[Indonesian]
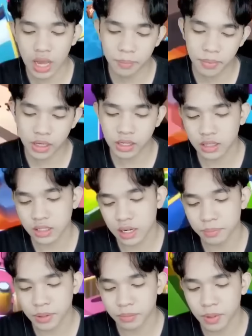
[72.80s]
apakah kita
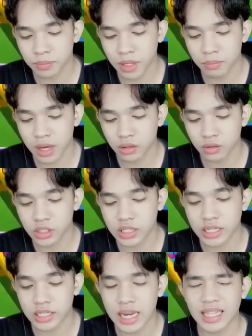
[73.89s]
dapat map yang bagus?
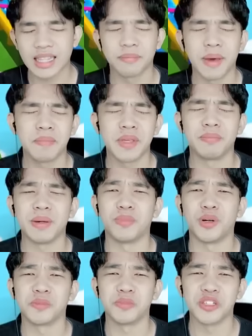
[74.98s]
Ternyata mapnya
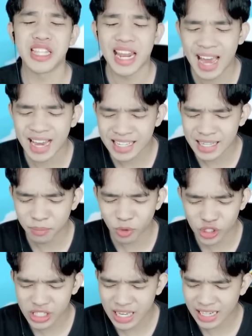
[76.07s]
Pipot Push lagi.
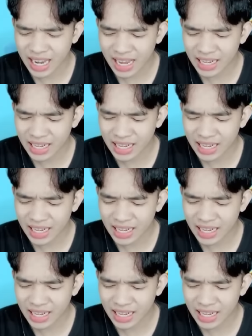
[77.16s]
Bosan